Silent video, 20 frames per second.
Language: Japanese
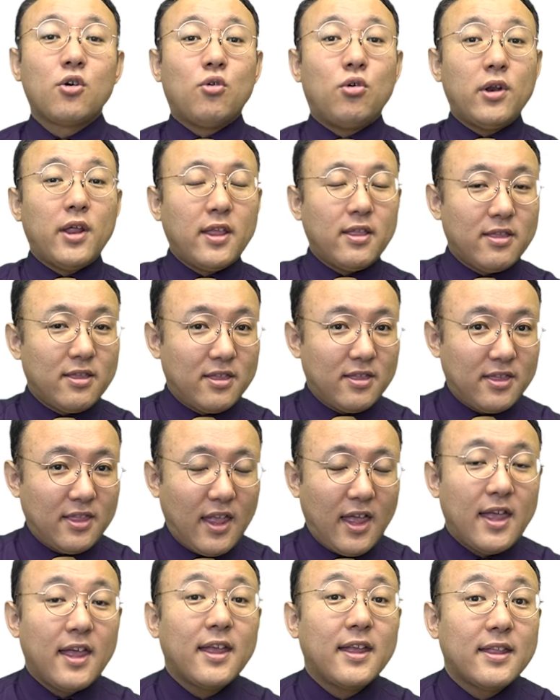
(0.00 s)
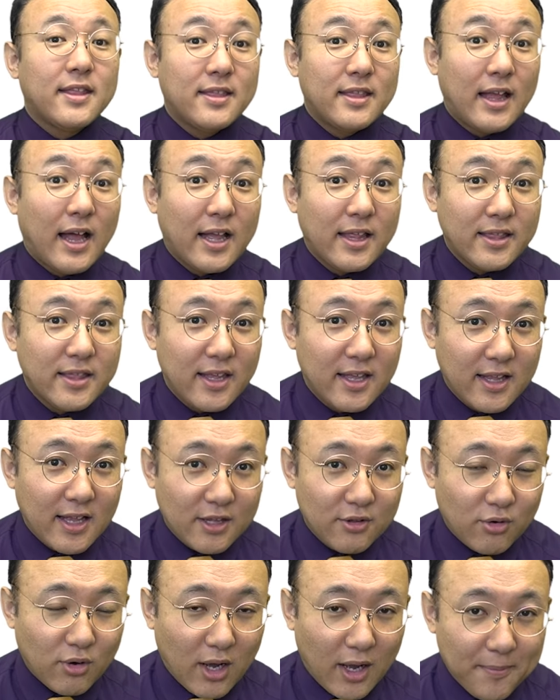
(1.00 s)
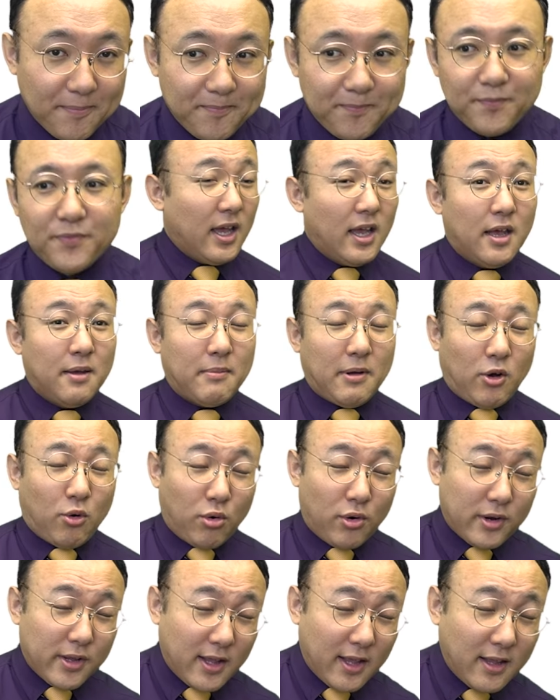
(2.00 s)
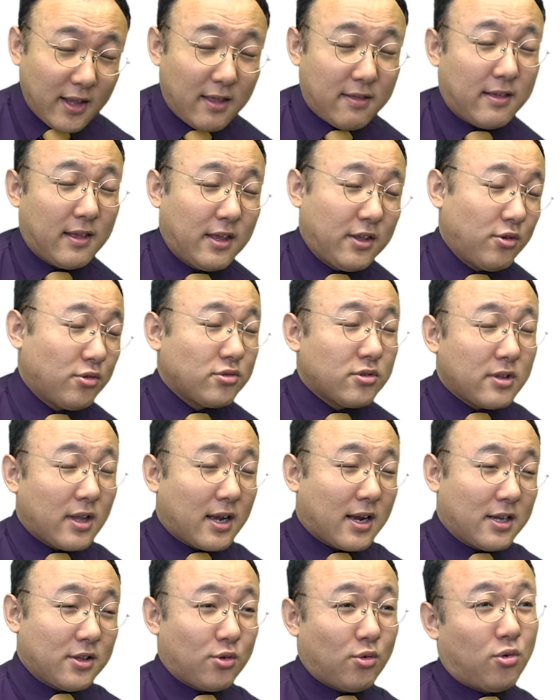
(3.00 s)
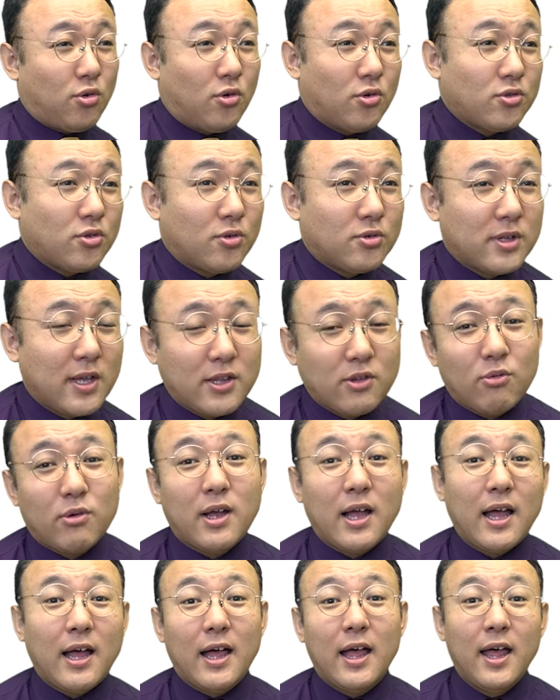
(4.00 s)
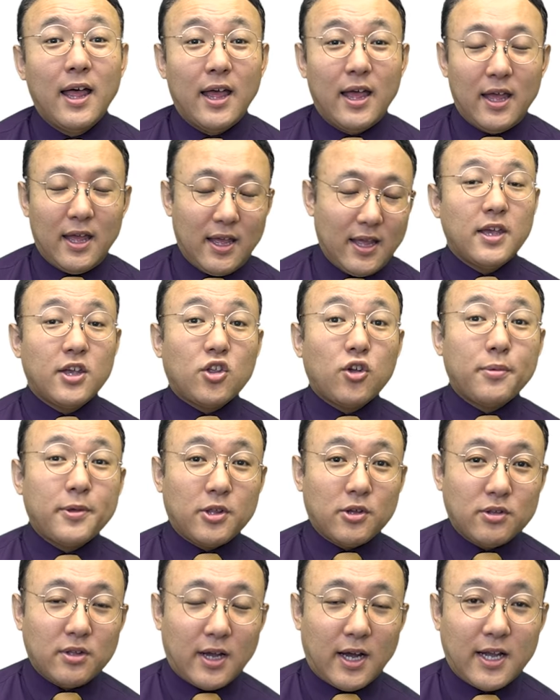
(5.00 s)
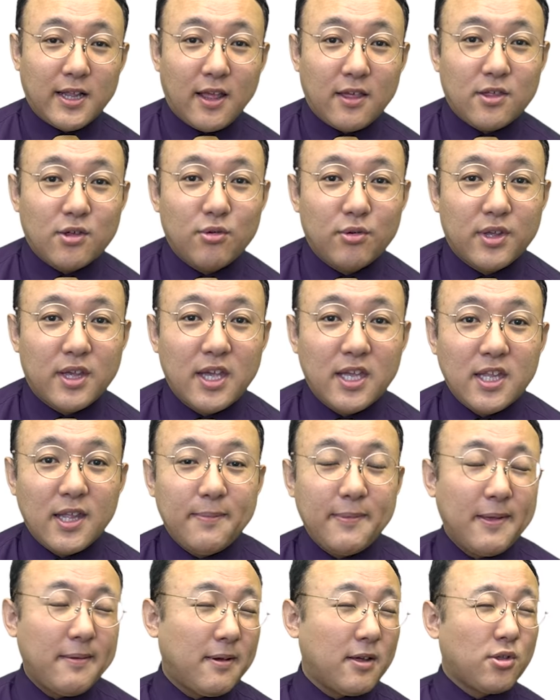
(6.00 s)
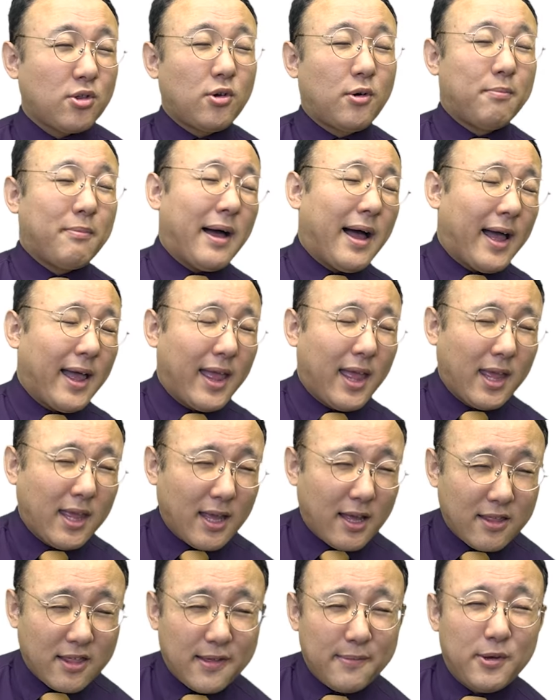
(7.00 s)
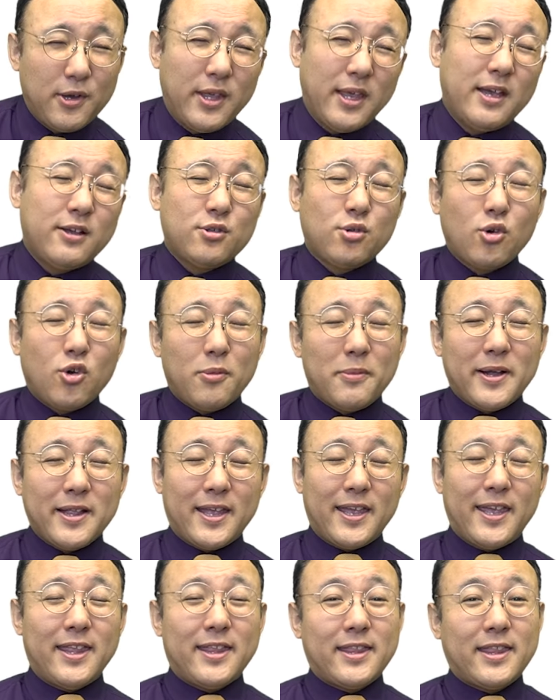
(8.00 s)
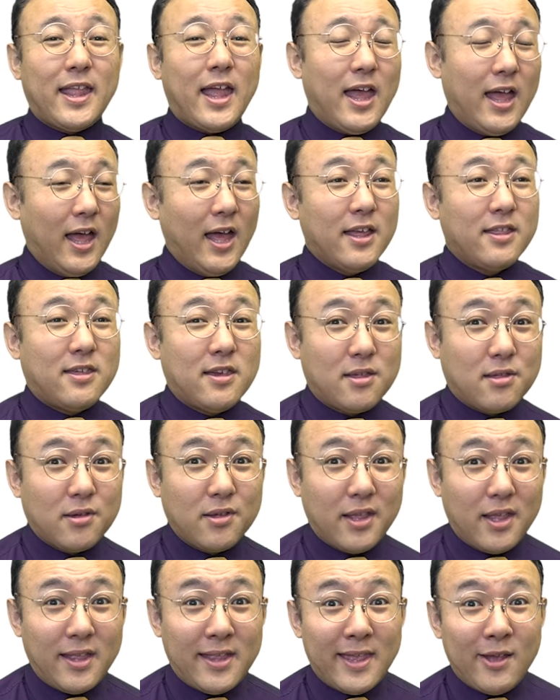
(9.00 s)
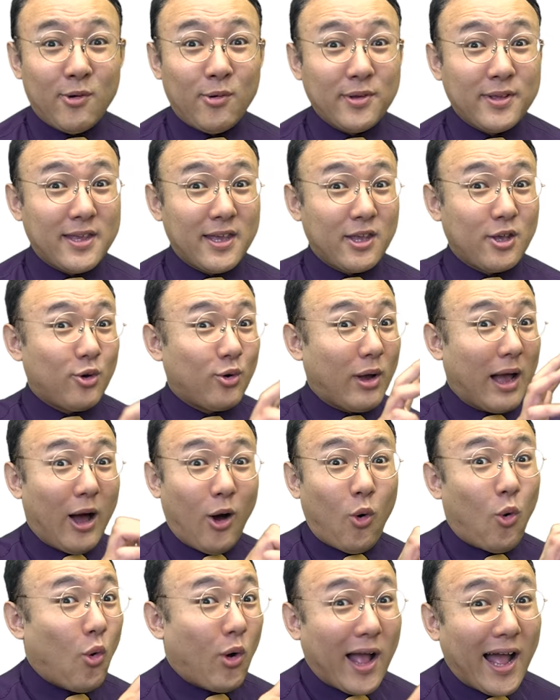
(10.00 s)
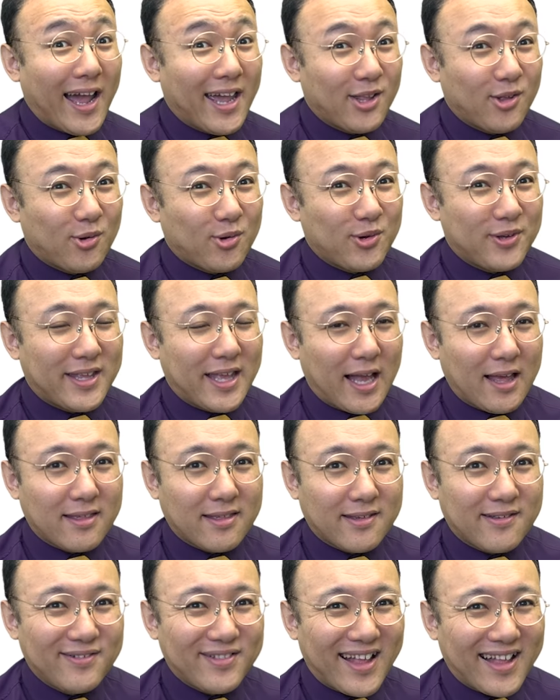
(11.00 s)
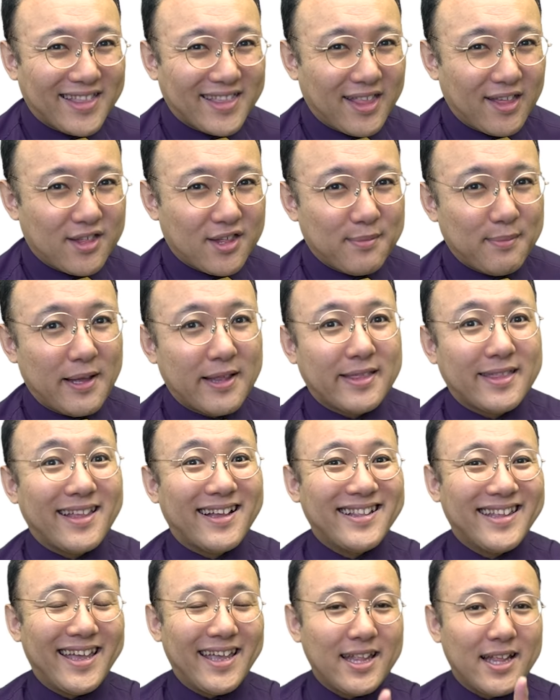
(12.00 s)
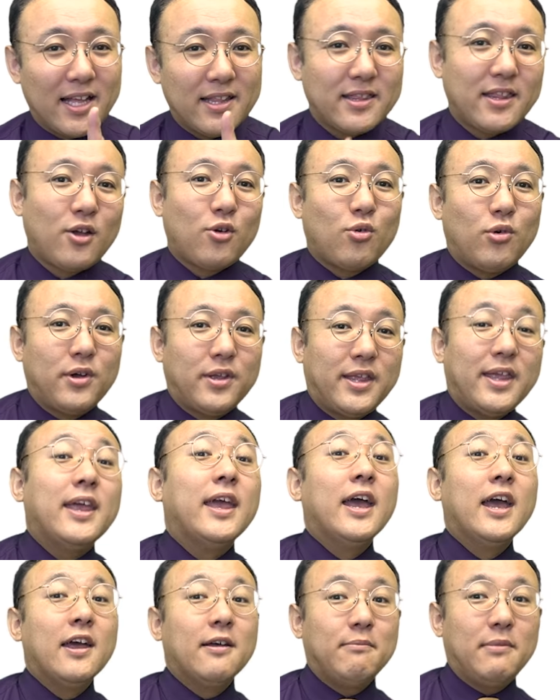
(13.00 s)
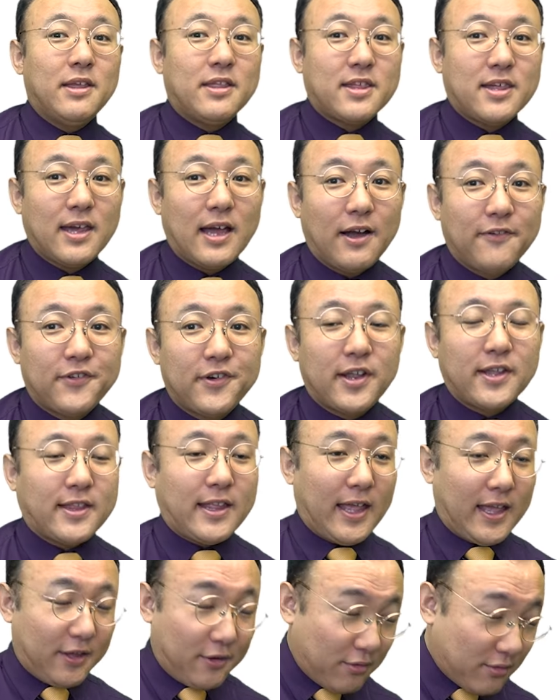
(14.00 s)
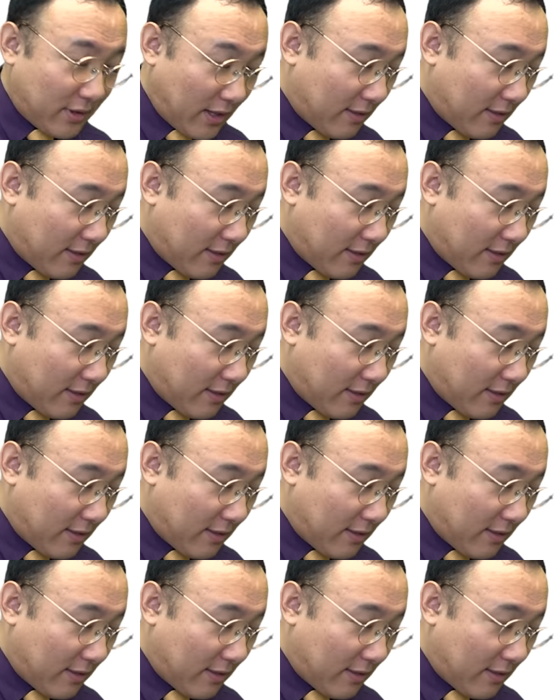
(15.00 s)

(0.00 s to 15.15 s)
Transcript: これってなんでなのか。まあこれでですね、世の中の報道だとか人々の話を聞いてみますと、まあ、円安も行くとこまで行って、実に日本企業がお買い得、安くなってしまったね、なんて声に満ち溢れているん